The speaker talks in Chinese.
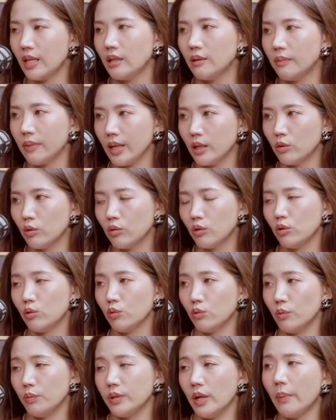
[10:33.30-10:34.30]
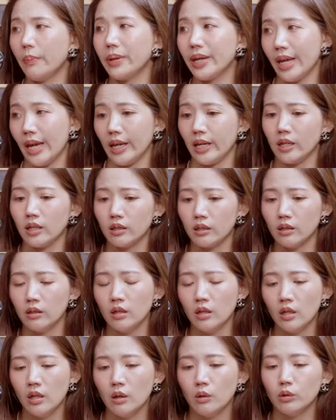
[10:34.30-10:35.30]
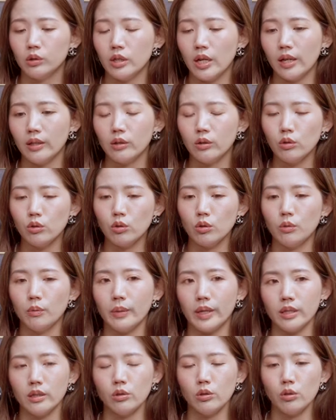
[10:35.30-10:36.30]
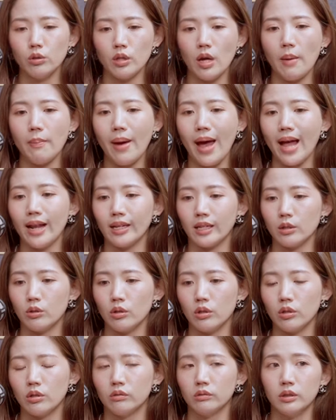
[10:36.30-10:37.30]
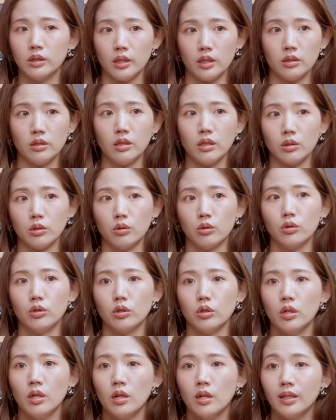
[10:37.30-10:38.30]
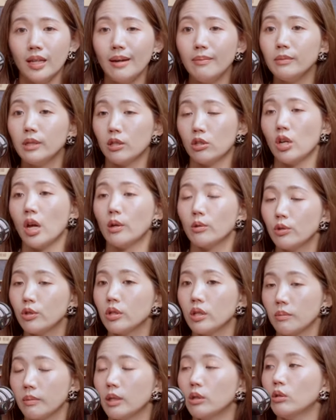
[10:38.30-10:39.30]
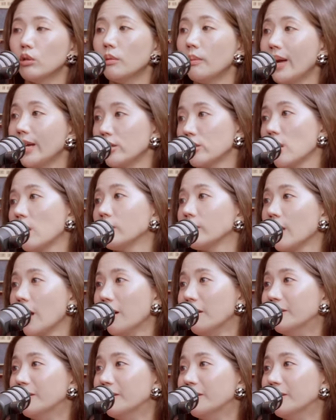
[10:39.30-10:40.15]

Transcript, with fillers: 那边就是属于比较便宜的。我常常都说，我每次去到巴黎，最冲击的事情就是他们的超市里面都有卖芍药，